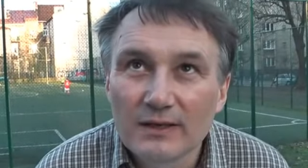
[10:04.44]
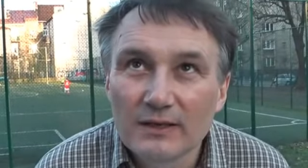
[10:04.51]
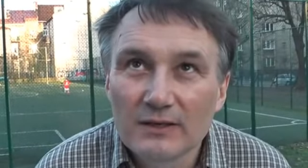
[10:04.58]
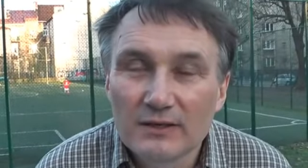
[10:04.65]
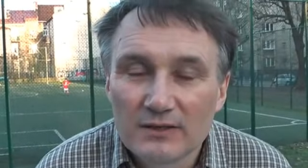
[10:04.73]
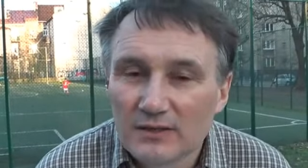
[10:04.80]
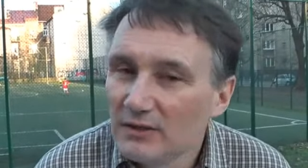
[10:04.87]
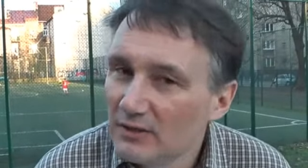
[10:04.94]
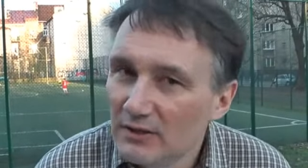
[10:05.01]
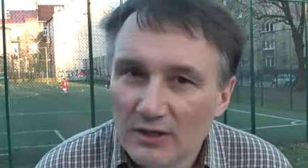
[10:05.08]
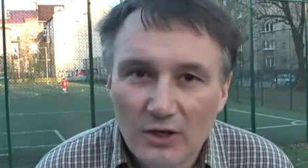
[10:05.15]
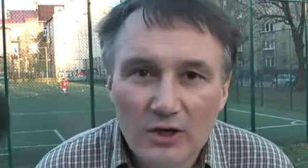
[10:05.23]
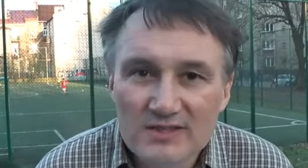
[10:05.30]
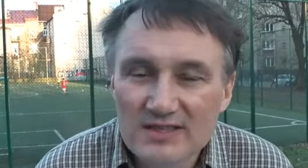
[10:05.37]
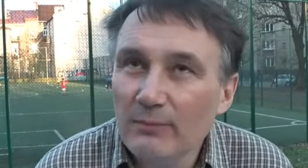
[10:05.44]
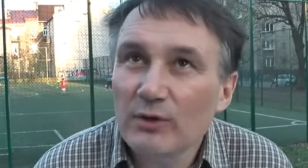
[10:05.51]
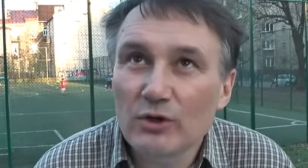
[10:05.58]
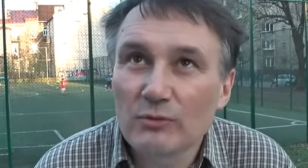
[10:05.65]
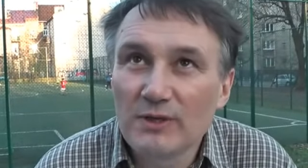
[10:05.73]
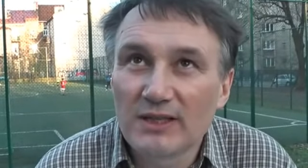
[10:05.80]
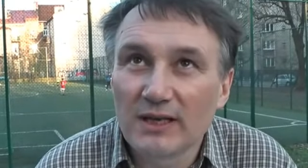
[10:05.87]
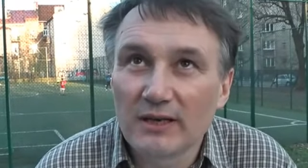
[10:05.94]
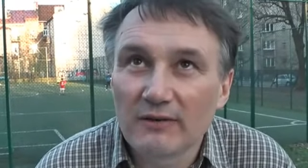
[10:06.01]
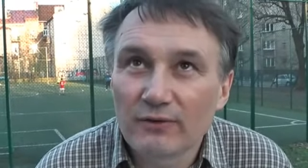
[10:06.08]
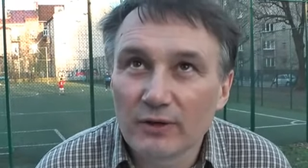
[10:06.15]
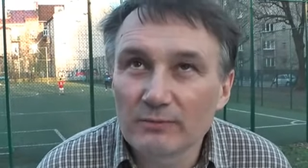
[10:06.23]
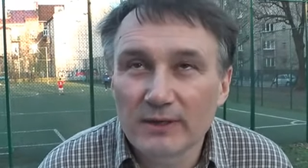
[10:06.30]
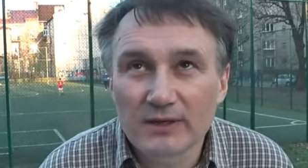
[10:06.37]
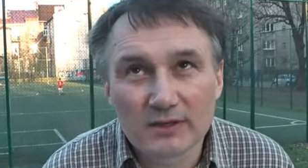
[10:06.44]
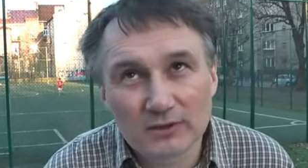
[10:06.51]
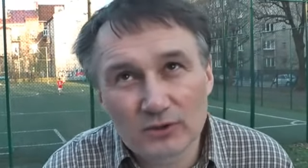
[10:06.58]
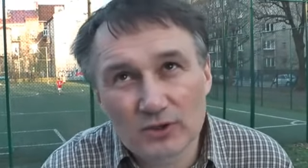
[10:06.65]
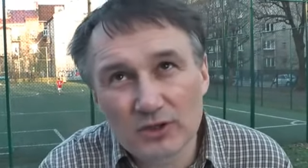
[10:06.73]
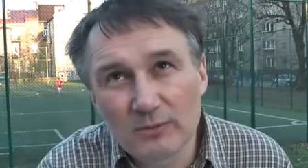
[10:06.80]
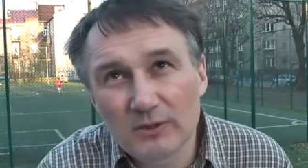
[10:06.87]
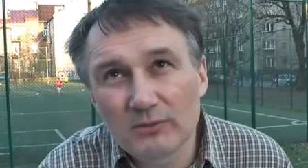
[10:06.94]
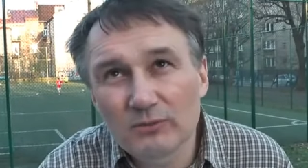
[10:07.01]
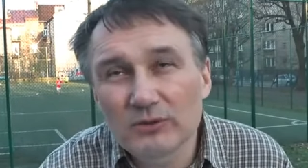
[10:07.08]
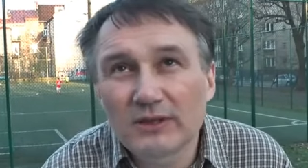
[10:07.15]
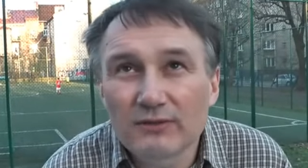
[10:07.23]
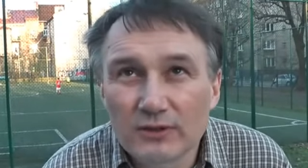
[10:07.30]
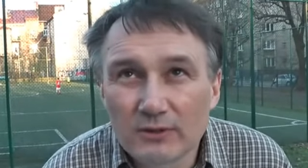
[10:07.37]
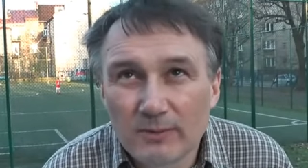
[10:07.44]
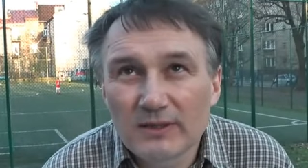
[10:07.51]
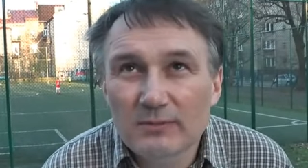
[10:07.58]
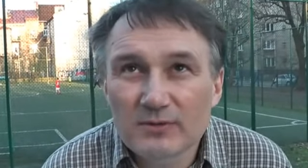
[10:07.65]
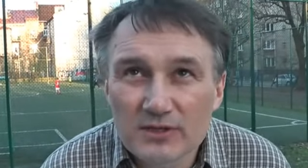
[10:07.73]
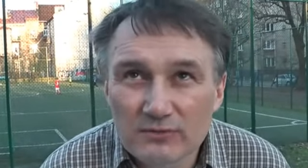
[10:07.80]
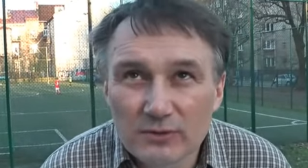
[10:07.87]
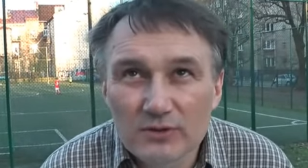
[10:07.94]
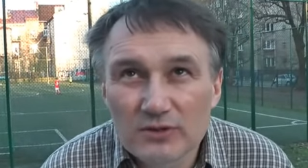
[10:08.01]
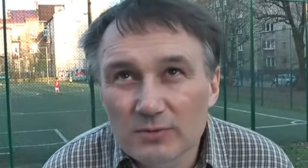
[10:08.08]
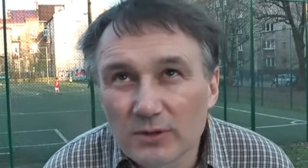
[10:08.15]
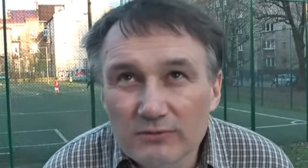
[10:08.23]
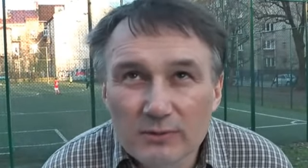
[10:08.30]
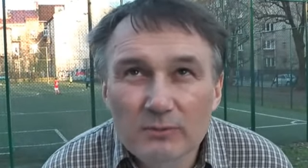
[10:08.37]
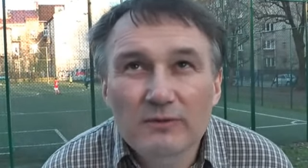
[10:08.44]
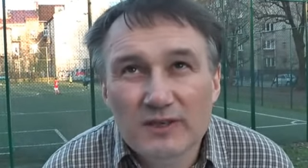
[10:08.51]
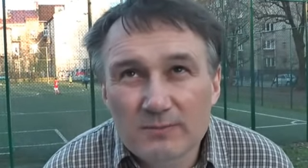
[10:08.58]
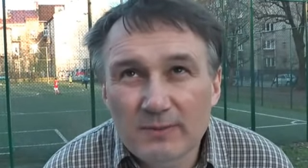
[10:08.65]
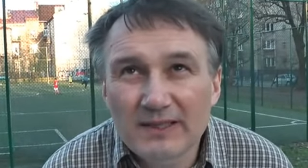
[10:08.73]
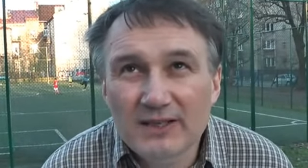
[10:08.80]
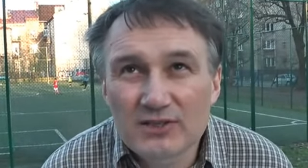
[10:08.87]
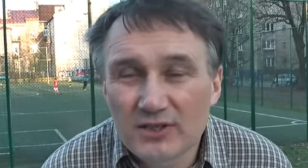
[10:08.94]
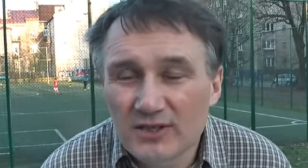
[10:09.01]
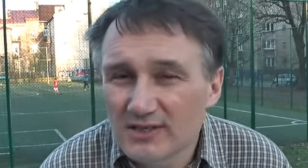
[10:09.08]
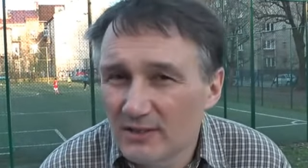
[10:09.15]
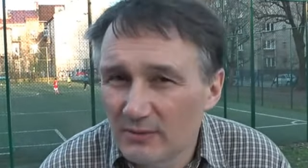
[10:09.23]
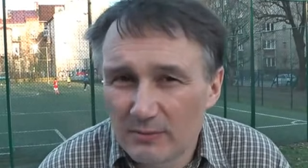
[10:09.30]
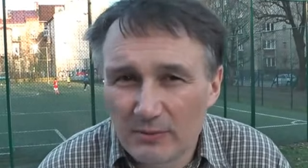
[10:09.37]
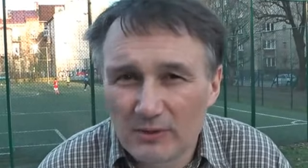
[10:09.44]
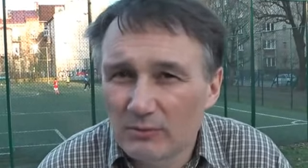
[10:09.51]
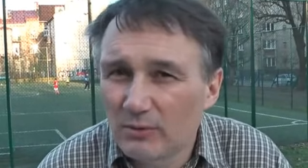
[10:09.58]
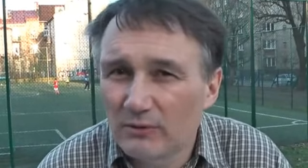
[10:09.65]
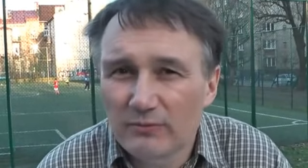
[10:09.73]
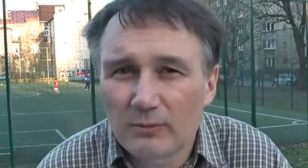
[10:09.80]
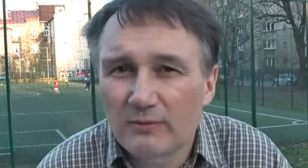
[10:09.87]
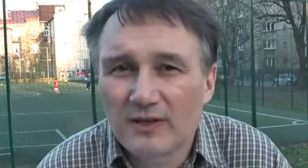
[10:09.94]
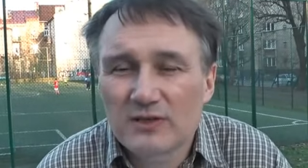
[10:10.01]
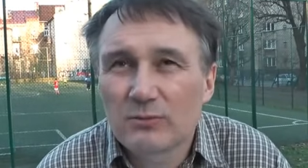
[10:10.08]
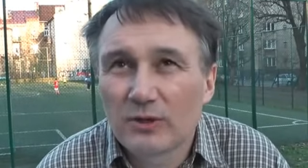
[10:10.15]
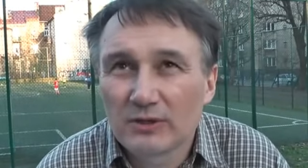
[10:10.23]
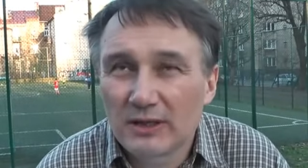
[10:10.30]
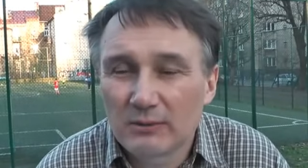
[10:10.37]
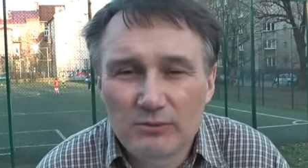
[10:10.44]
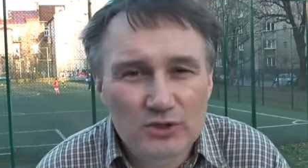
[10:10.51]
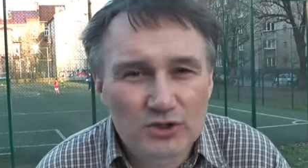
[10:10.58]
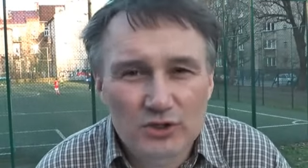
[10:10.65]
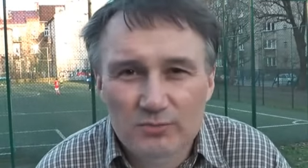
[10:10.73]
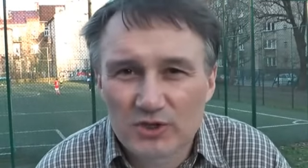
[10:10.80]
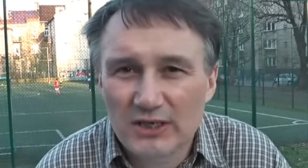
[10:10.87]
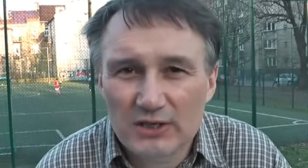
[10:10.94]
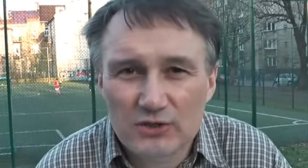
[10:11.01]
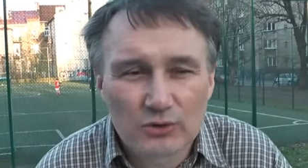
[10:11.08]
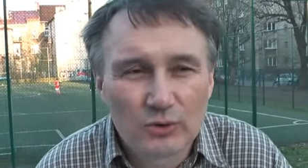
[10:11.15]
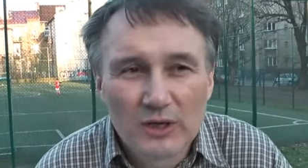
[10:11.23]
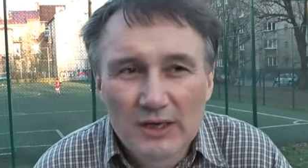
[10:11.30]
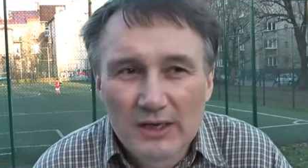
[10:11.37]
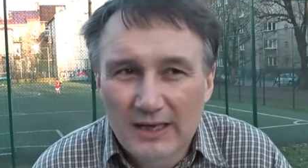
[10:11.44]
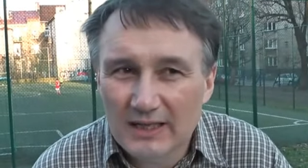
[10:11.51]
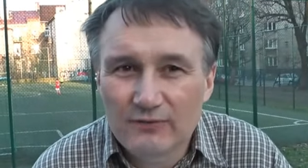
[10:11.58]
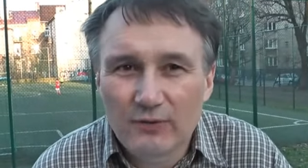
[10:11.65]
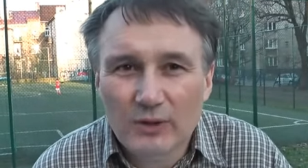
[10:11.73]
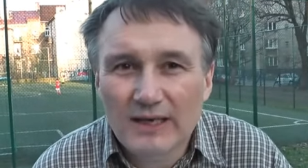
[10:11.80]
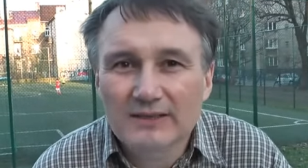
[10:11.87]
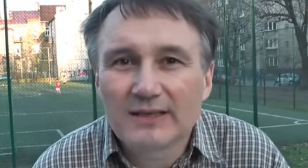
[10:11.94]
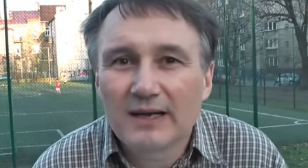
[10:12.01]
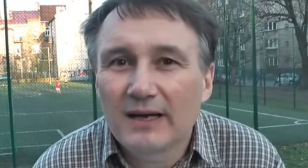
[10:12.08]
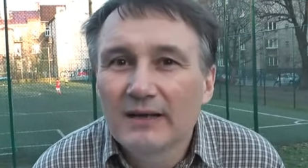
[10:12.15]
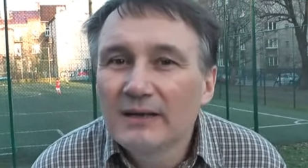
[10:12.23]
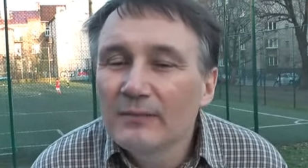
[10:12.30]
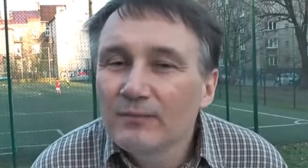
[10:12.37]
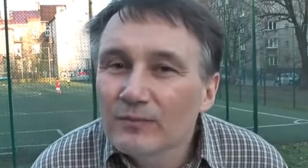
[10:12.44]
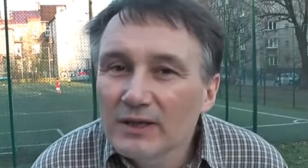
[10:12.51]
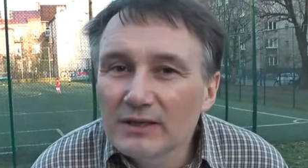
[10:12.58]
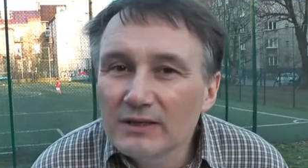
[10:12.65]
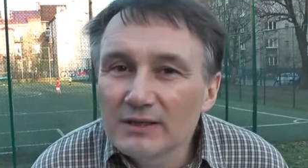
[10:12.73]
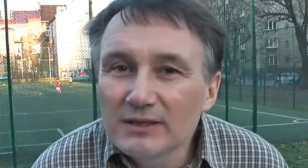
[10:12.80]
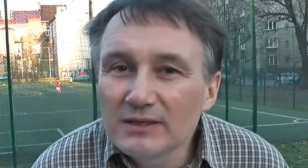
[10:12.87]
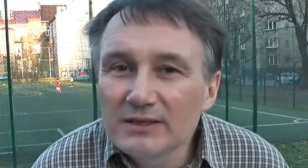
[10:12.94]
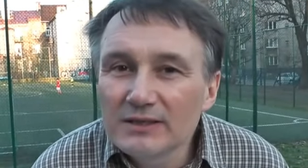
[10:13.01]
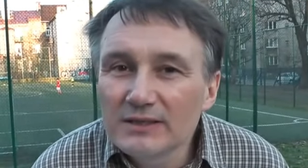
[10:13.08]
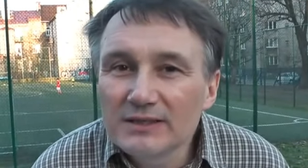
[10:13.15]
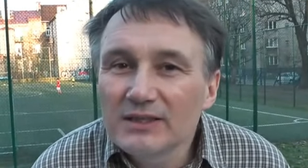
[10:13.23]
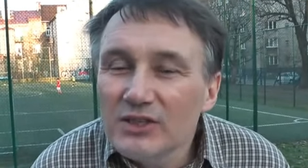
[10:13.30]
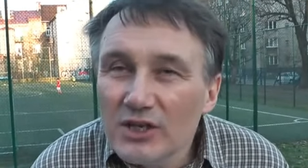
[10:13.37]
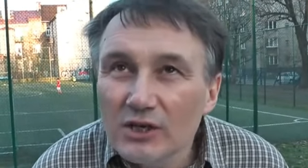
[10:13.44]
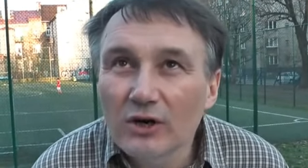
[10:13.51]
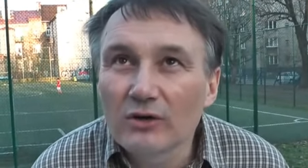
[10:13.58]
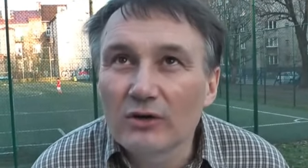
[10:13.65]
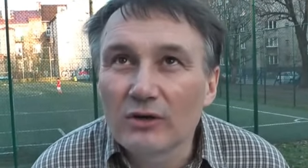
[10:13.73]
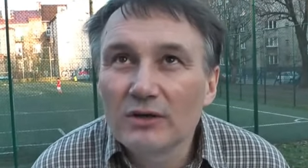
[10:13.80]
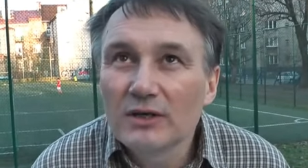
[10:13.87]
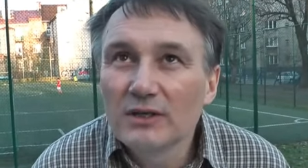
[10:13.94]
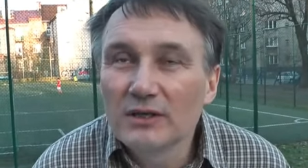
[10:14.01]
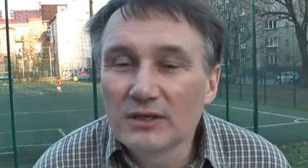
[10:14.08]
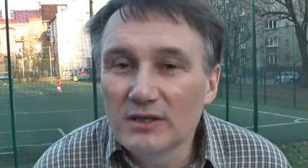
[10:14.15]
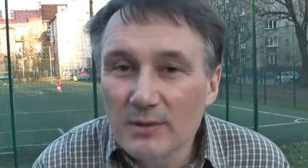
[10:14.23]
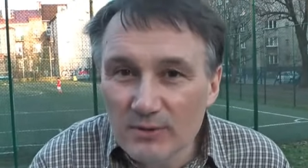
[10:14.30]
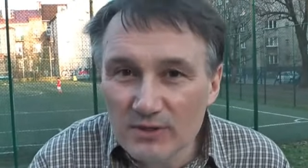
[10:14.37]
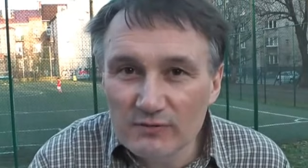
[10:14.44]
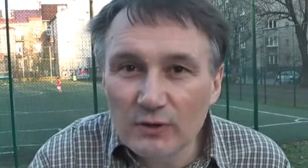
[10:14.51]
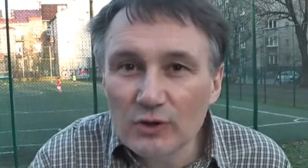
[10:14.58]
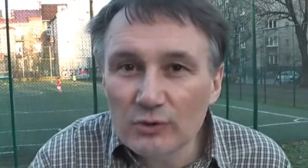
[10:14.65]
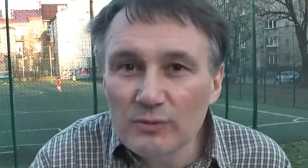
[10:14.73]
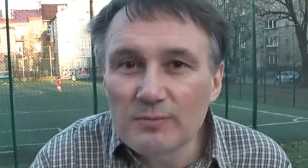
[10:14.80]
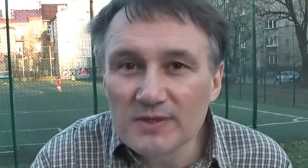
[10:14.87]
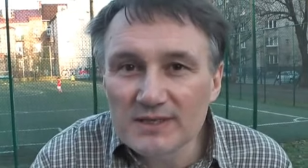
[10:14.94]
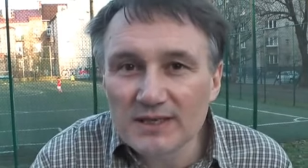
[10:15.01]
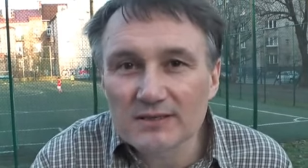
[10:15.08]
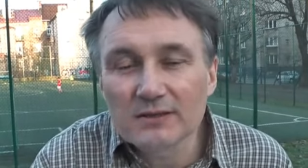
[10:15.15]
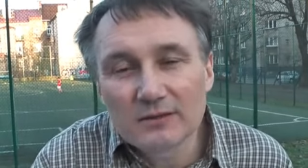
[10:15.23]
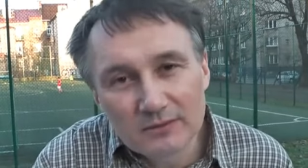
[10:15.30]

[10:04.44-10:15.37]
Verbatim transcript: z nikim i tak dalej. Zabiorą mi telefon, panie redaktorze, nie będę mógł nawet do pana przezwonić, poinformować pana, gdzie jestem, nie będę poinformować moich najbliższych, przyjaciół, adwokata, yy, nikogo. Yy, nie pozwolą mi pisać,